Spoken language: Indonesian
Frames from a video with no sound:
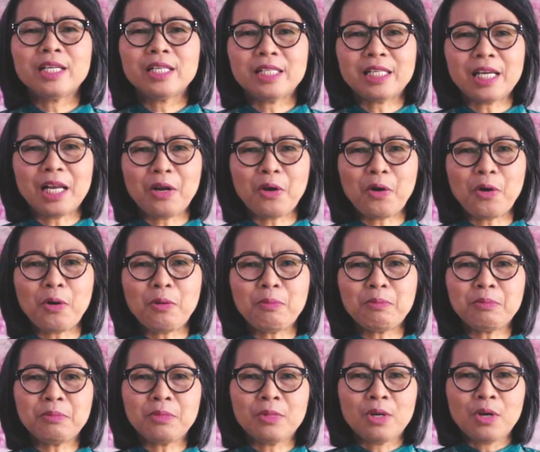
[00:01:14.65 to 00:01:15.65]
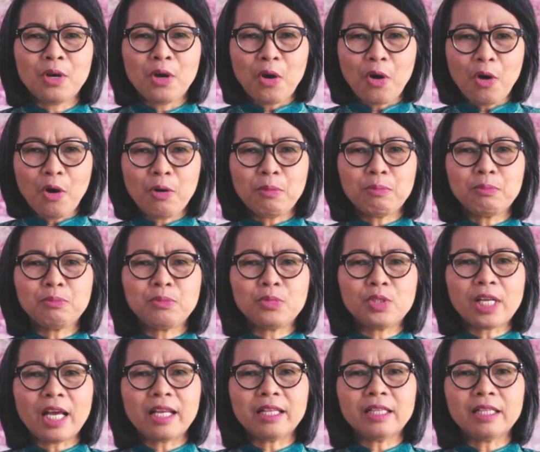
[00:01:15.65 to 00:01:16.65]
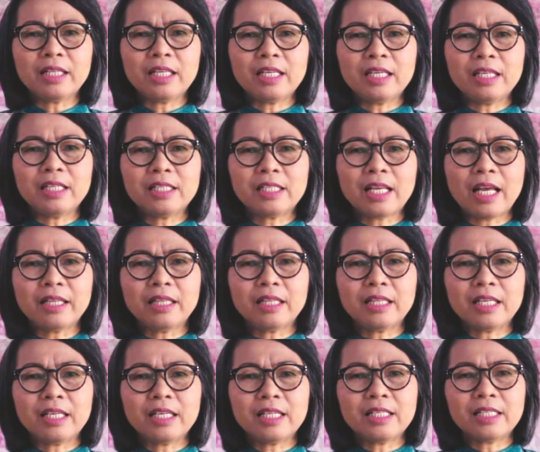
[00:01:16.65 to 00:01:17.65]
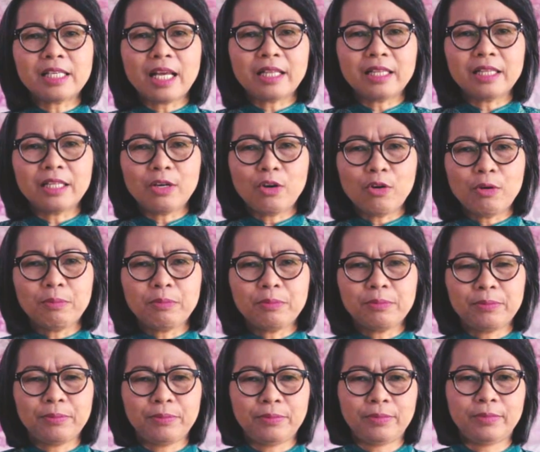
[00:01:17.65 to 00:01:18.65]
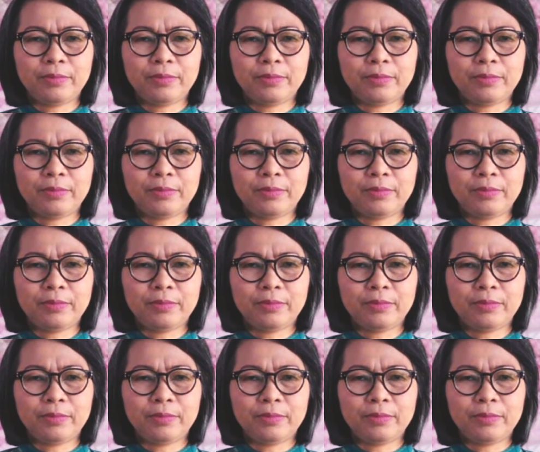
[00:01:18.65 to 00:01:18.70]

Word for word: Shalom, Om Santi, Santi, Santi Om.